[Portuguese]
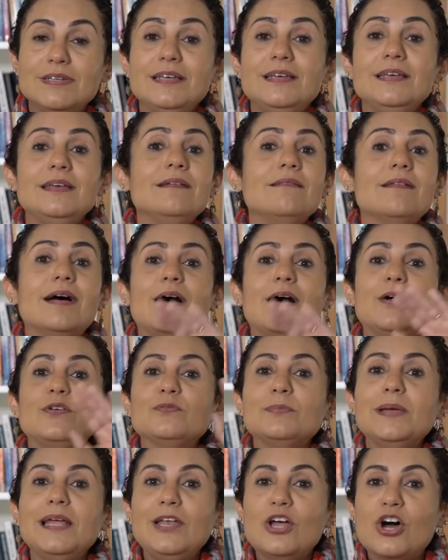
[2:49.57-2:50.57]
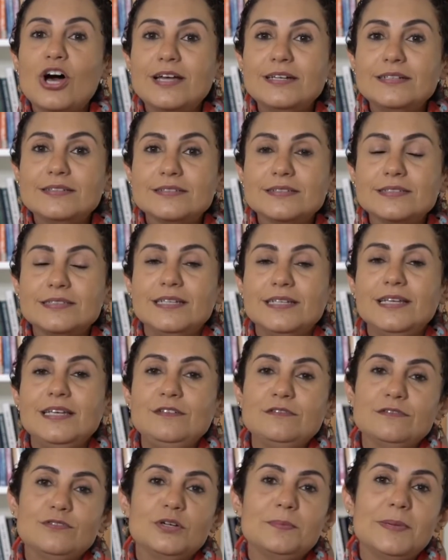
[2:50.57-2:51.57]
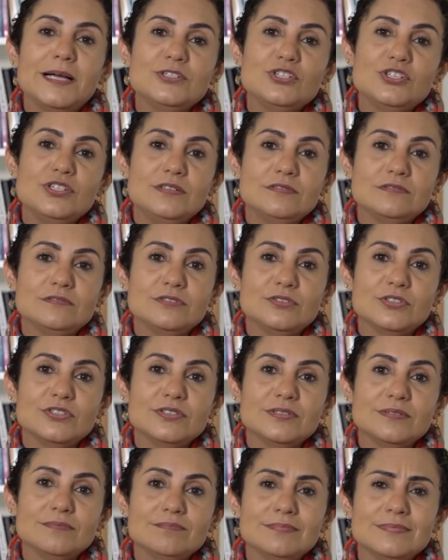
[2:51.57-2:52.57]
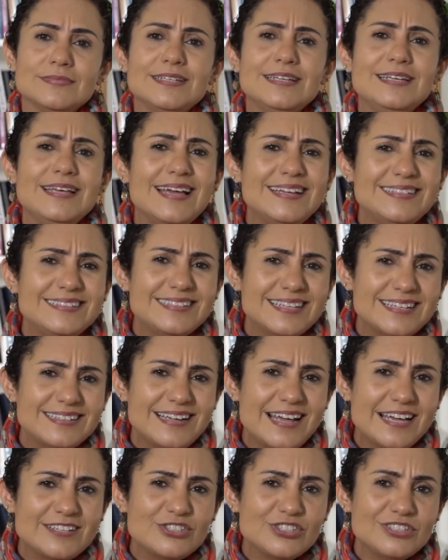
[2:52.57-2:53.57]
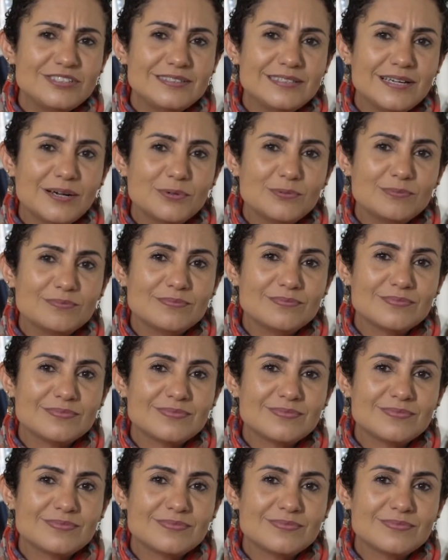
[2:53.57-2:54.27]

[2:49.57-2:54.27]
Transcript: e aos melhores informativos. E a internet, então?